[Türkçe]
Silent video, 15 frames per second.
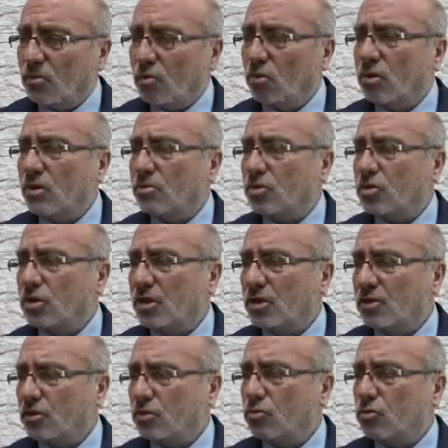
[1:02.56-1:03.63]
böyle bir
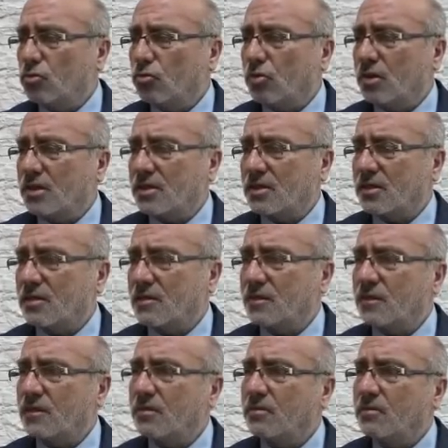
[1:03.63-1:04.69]
şehrin
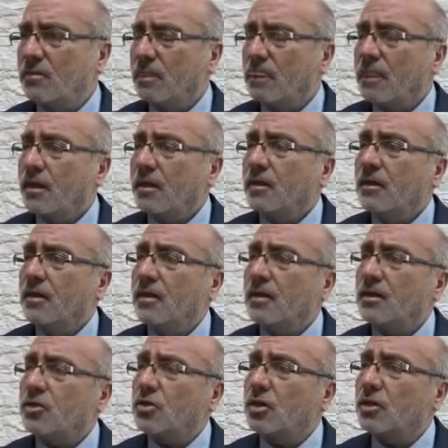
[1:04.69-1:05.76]
üniversitesinin,
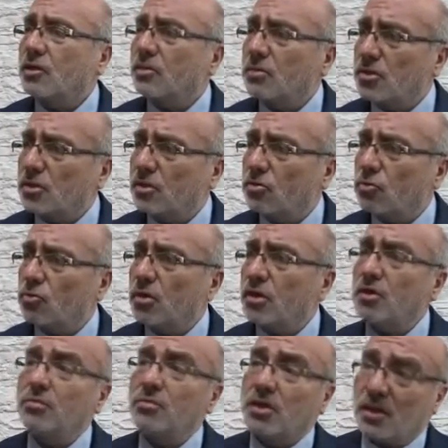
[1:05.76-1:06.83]
yine şehrimizin
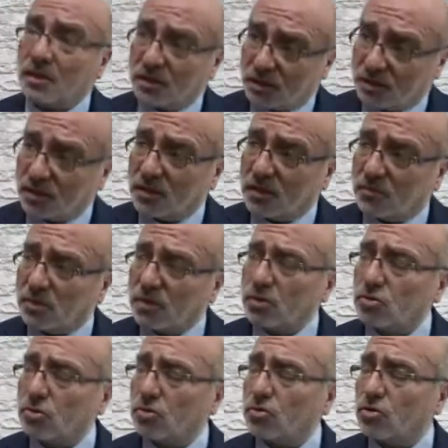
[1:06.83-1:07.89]
üretim kenti dedik
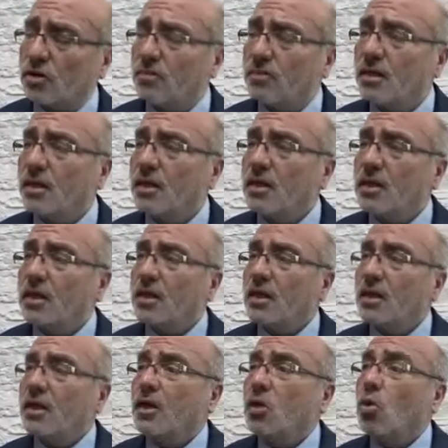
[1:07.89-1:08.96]
biraz önce,
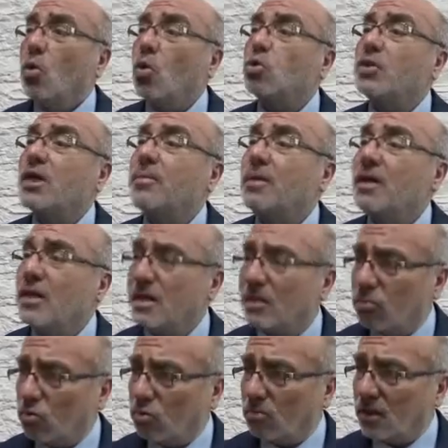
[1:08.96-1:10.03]

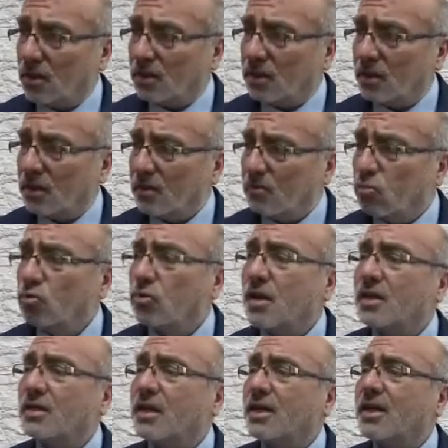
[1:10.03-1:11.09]
OSB'leri bulunmakta.
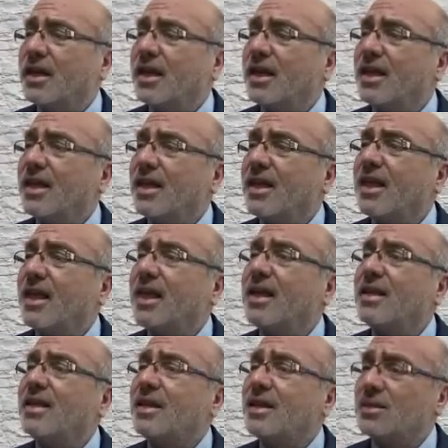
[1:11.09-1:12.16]
Bunlardan
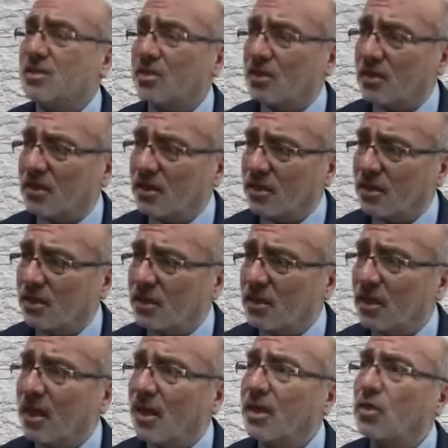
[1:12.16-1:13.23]
en eskileri,
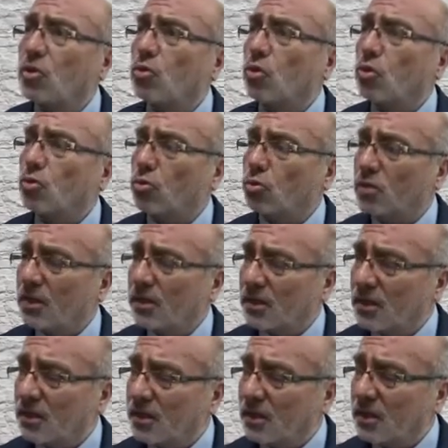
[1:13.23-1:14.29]
en
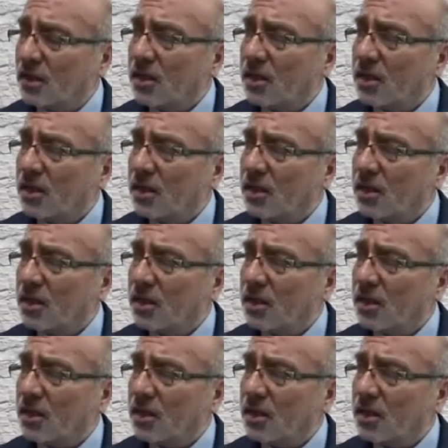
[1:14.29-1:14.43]
köklüleri